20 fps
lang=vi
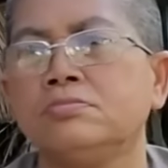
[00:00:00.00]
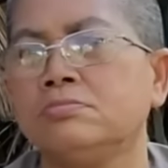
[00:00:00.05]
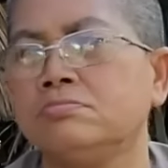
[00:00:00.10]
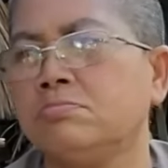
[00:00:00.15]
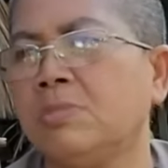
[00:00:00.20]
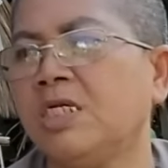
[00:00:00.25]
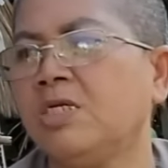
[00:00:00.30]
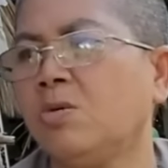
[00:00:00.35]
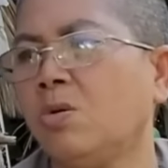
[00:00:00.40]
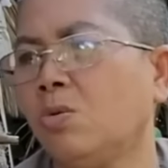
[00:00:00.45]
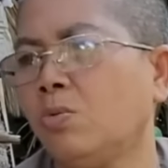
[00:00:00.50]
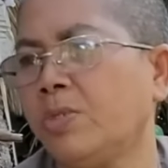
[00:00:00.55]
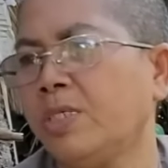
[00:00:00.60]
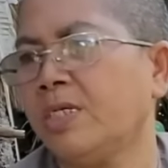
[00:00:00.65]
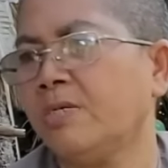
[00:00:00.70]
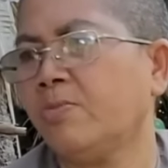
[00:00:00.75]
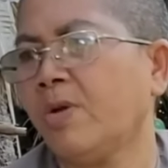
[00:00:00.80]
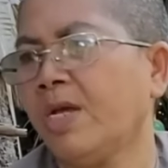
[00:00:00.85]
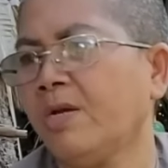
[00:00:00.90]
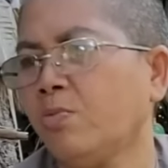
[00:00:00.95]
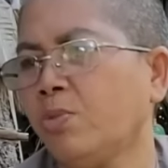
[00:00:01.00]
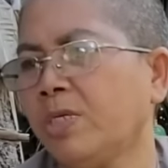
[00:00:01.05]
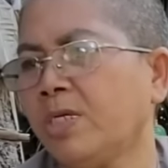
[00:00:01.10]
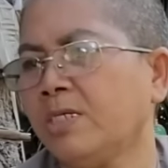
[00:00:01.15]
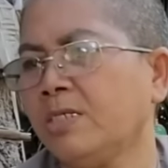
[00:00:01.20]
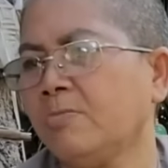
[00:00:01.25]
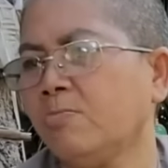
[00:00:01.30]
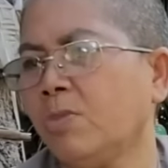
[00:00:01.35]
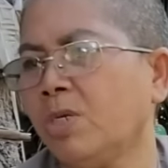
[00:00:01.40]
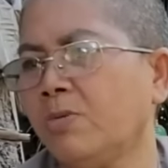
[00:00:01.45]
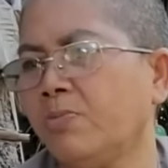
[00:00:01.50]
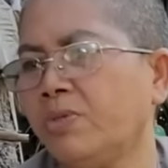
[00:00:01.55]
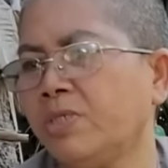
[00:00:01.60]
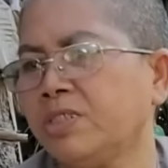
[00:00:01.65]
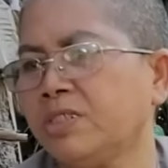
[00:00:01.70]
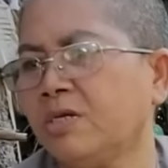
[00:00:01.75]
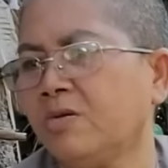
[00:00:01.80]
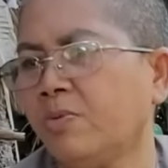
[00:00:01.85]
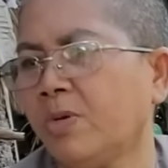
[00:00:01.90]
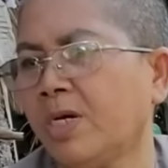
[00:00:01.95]
bị cô nguyện phát nguyện với mười
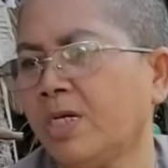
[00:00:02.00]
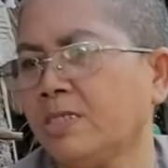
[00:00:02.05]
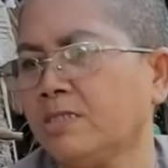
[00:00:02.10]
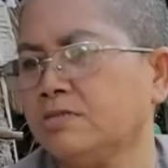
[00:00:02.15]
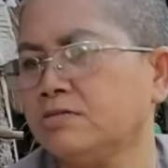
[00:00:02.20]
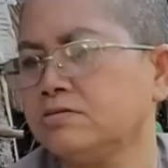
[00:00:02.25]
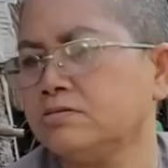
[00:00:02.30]
phương chư phật